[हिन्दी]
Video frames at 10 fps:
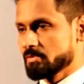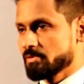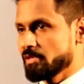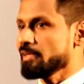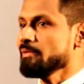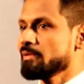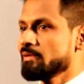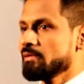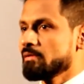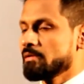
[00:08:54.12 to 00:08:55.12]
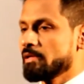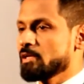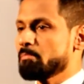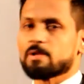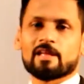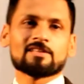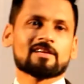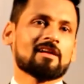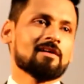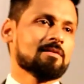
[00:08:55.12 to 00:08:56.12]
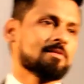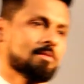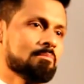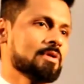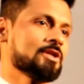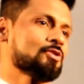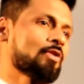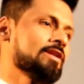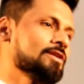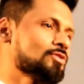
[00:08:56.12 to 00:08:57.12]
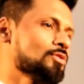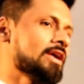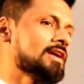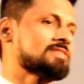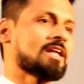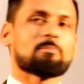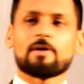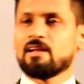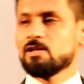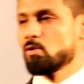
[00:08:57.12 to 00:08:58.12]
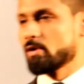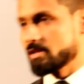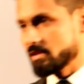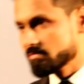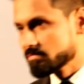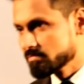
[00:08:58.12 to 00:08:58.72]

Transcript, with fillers: ठीक है लेकिन पता चला मेरी ज्वाइनिंग तो एक साल पहले ही हो गई थी